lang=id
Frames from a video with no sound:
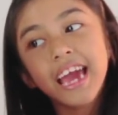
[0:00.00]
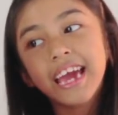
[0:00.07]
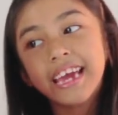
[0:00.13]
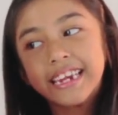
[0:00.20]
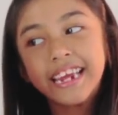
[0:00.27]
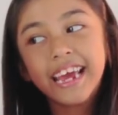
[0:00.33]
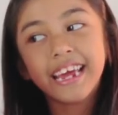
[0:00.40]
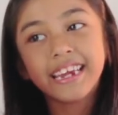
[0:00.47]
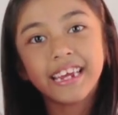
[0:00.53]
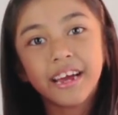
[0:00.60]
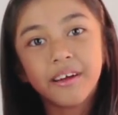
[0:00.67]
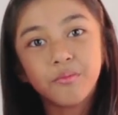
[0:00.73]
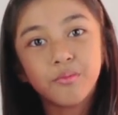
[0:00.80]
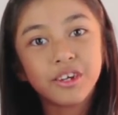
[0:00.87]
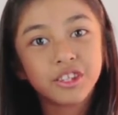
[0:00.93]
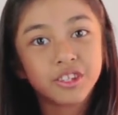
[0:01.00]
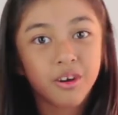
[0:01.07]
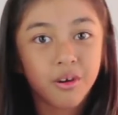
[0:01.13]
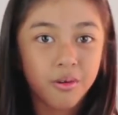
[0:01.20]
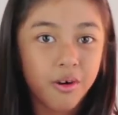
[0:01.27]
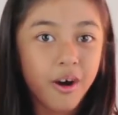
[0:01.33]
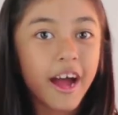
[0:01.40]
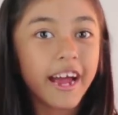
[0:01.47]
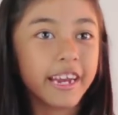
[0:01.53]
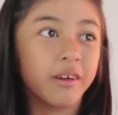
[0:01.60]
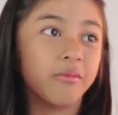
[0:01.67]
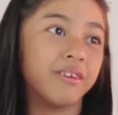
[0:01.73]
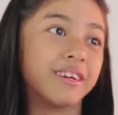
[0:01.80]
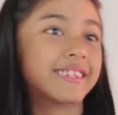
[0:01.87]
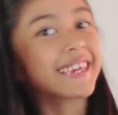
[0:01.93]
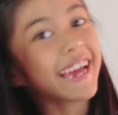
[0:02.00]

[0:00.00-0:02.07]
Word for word: Ini ada yang buat cowok, ada yang buat